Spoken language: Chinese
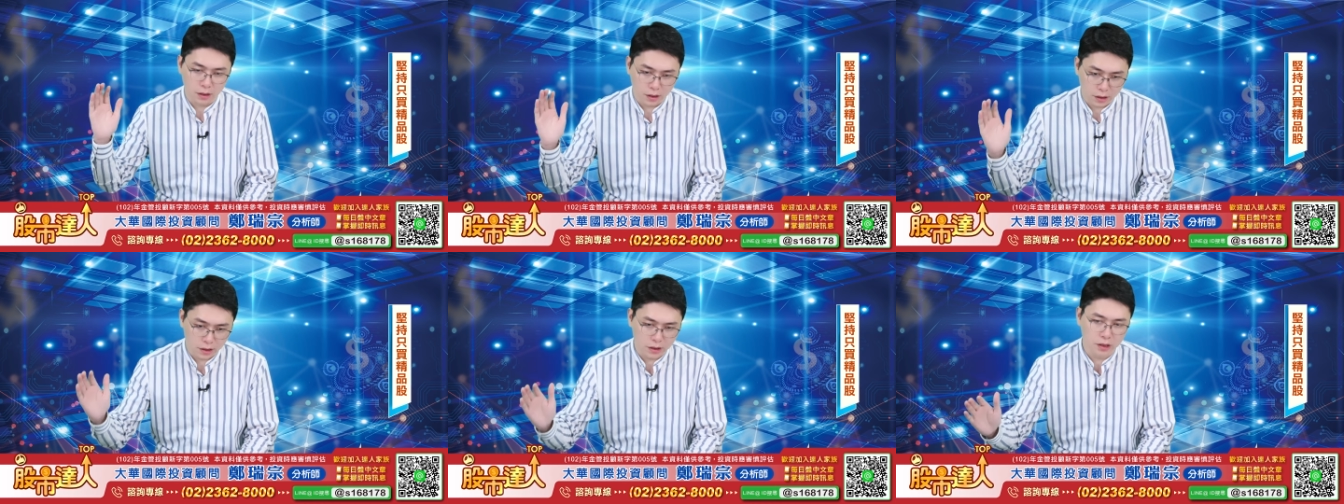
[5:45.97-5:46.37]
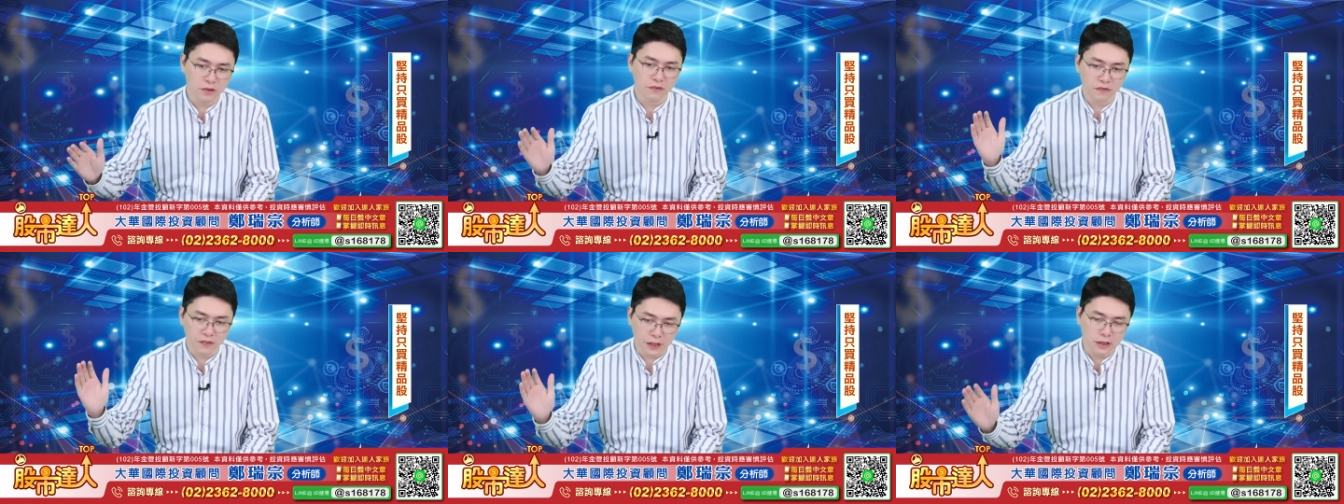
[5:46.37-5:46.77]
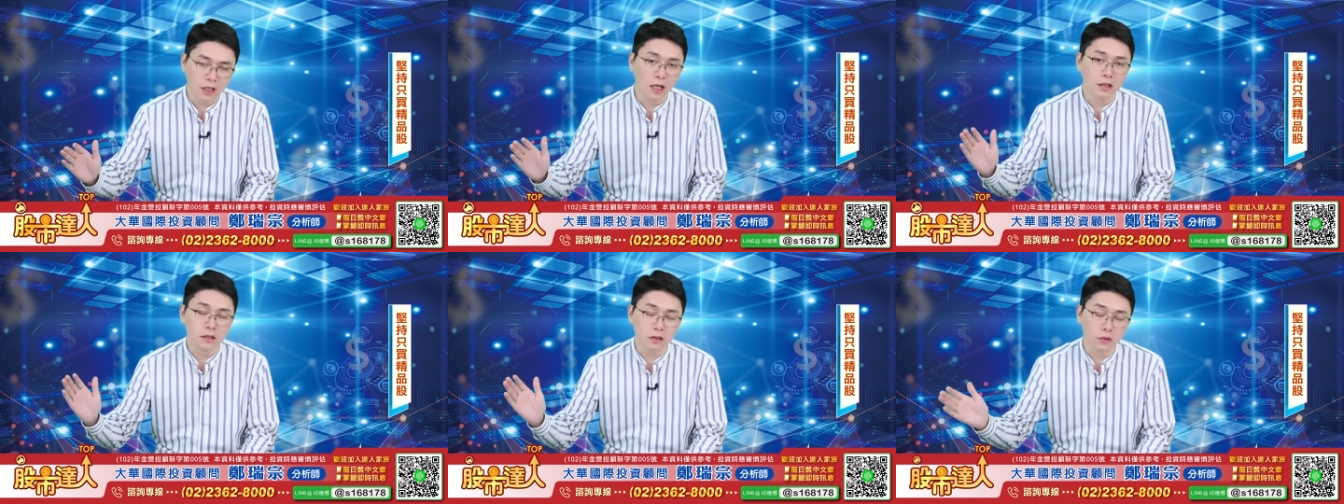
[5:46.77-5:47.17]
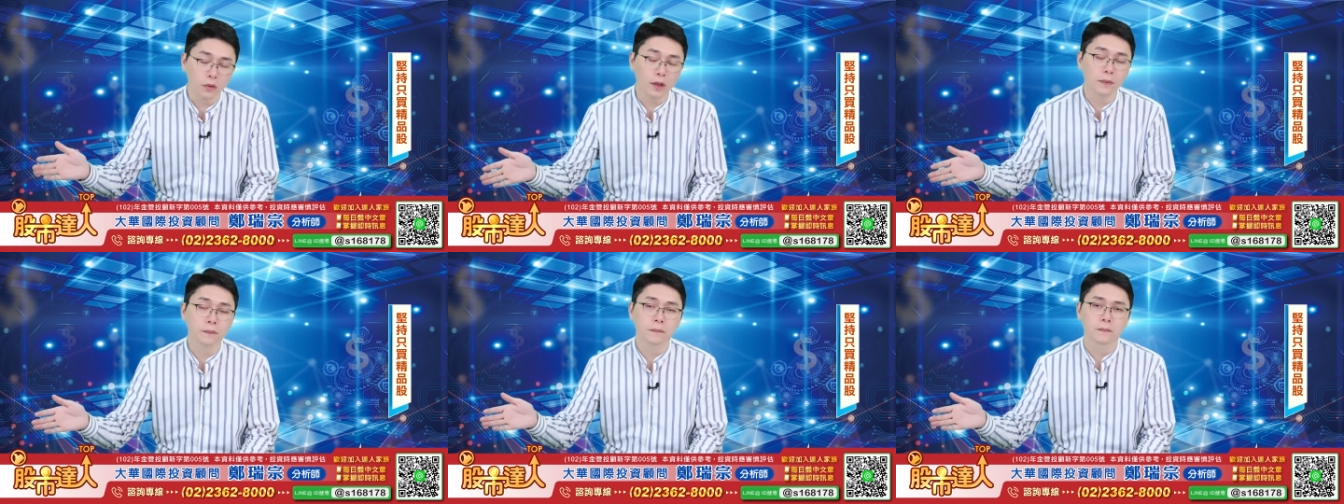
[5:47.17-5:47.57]
一定非常可
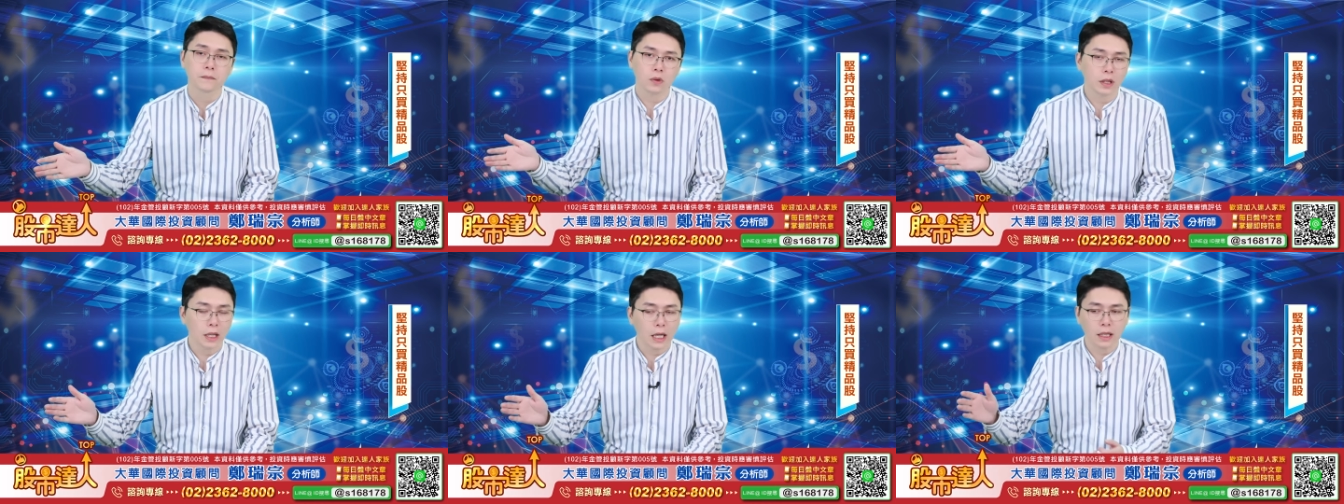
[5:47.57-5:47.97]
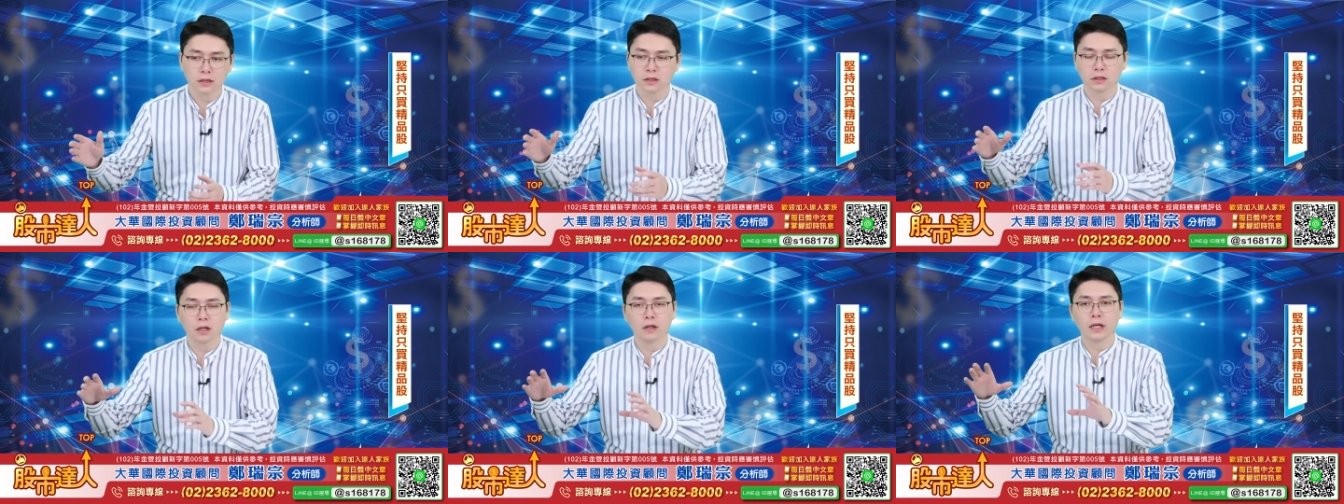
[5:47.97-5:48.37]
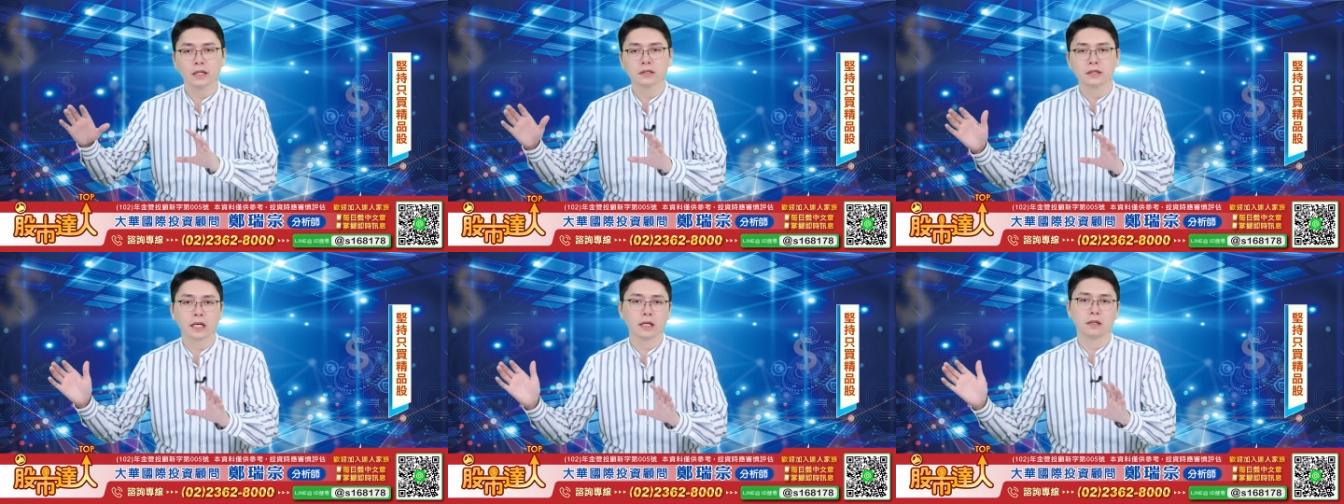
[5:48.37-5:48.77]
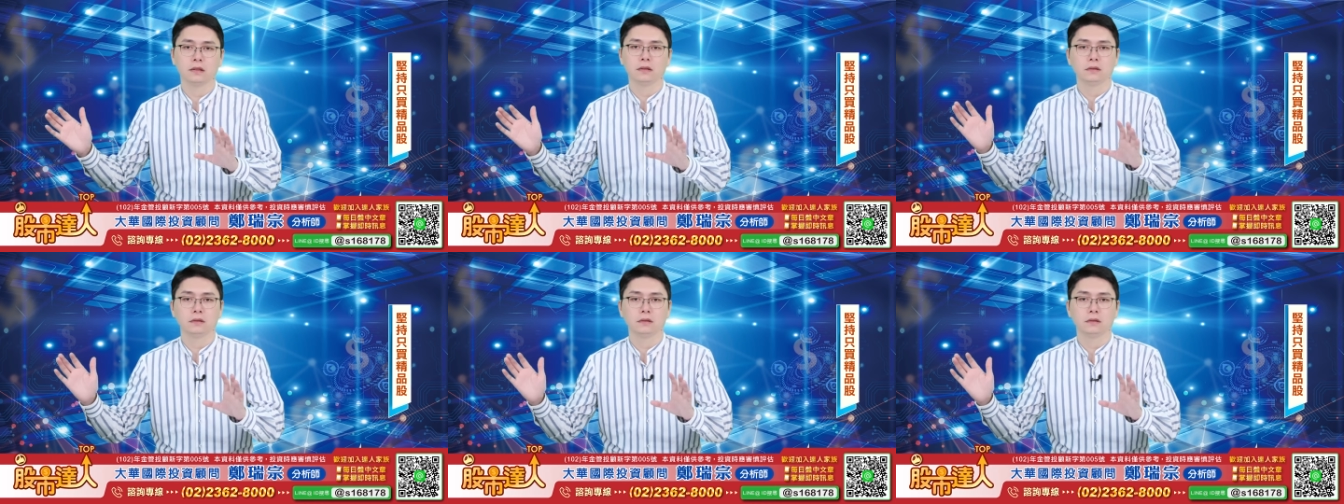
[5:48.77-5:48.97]
观，未来只要量产，